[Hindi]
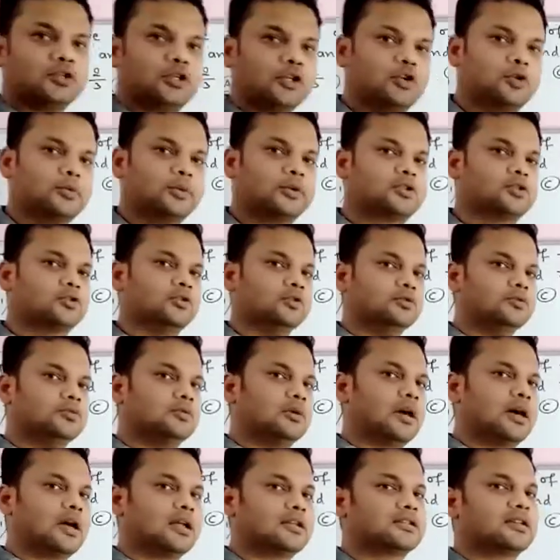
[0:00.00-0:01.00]
देखो बच्चों
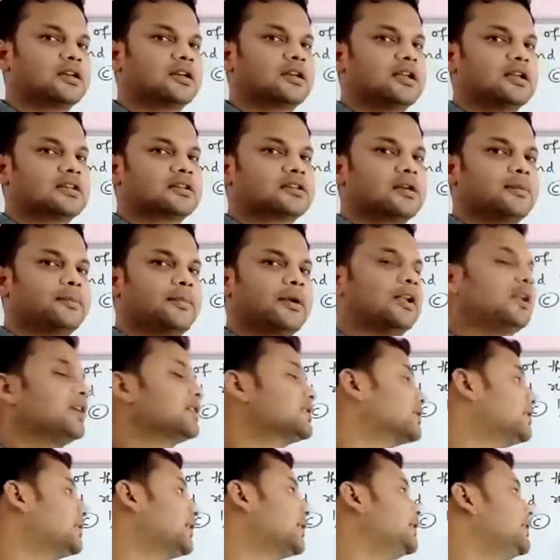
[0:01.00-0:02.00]
आज के क्लास का पहला
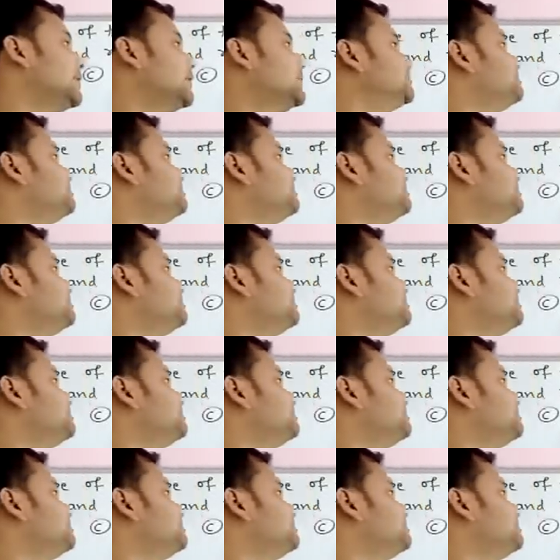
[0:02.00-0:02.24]
सवाल है